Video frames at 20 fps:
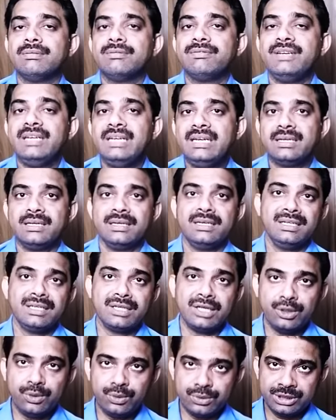फील करने
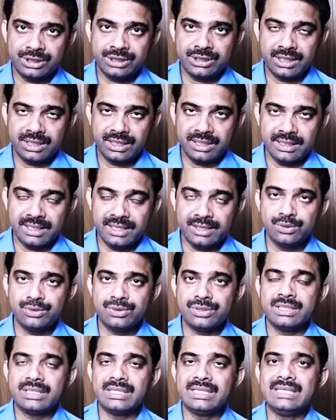की कोशिश करेंगे एक
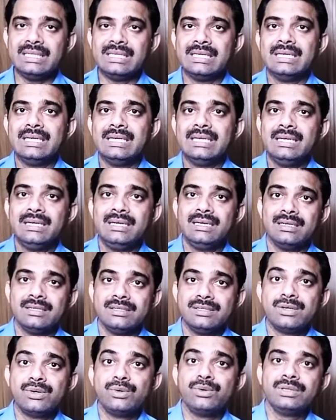दूसरे की
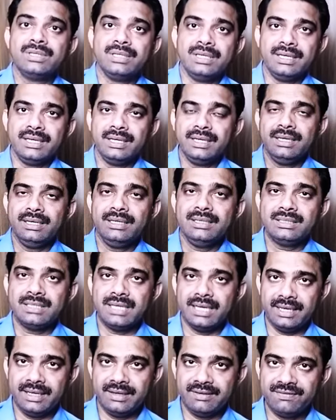ज़रूरतें
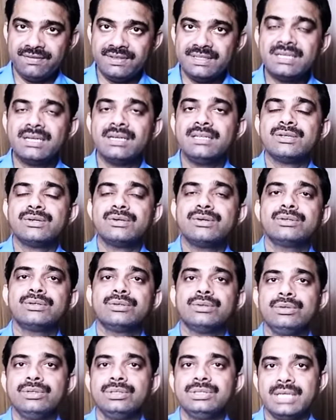चाहे फिज़िकल
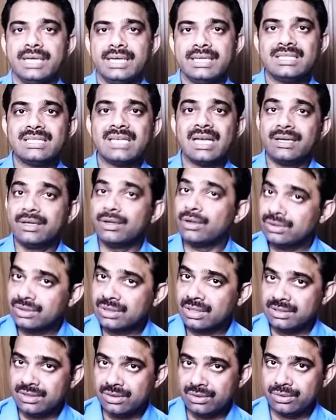ज़रूरत हो चाहे
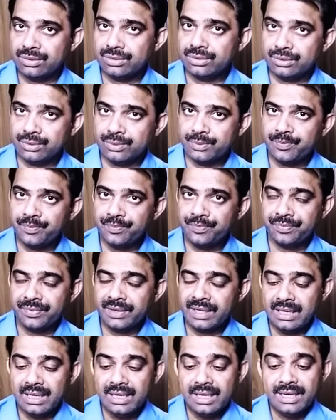साइकोलॉजिकल ज़रूरत हो
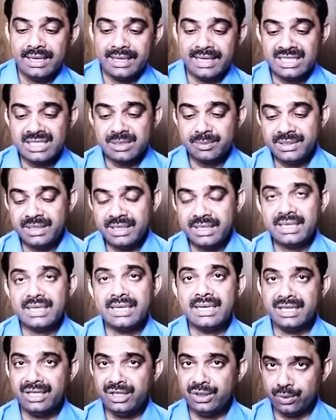लेकिन जब ये
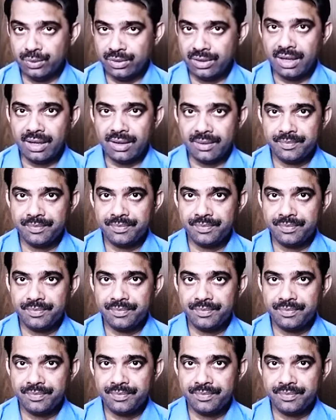नहीं होगा